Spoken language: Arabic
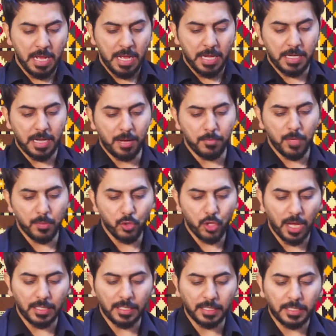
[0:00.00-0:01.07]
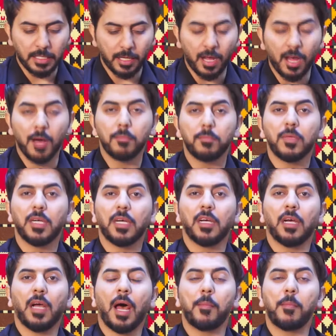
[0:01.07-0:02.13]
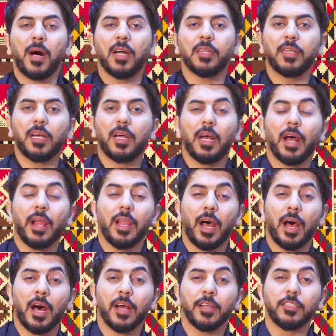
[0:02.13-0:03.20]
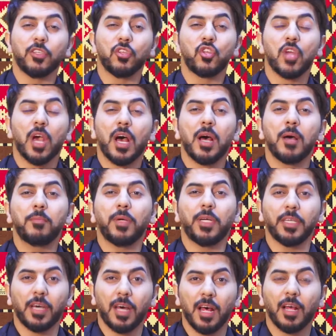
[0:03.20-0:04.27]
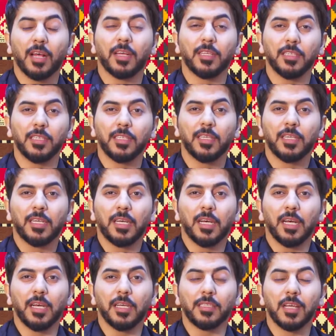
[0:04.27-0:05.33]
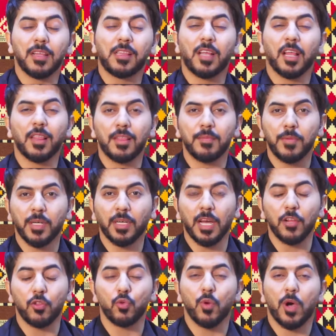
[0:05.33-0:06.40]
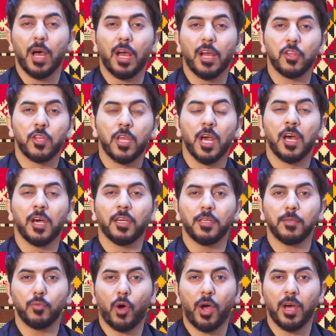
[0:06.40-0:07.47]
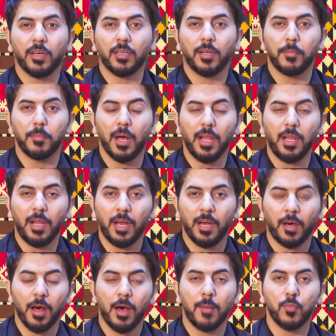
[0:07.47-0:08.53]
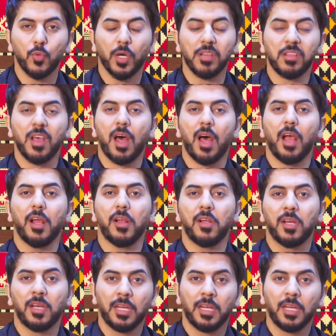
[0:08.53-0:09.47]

نعم مشاهدينا الكرام حمادة العاني شاب عراقي يستثمر أجواء شهر محرم الحرام ورسائل